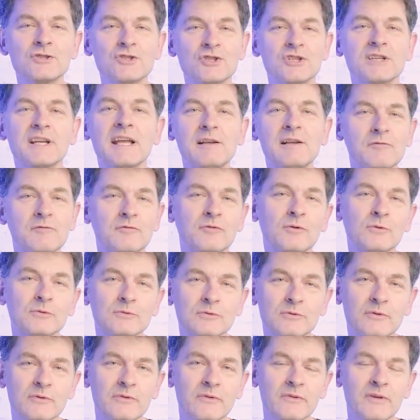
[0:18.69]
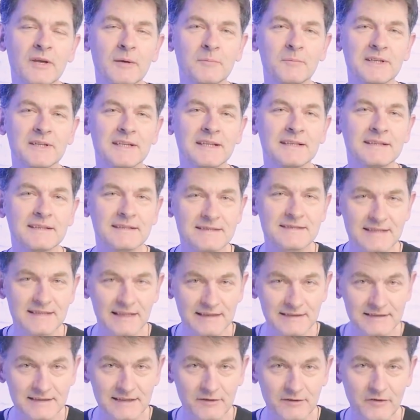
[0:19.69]
schnell Fotos mit
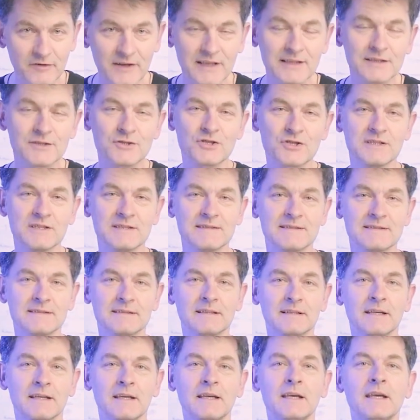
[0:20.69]
interessanten Effekten schießen.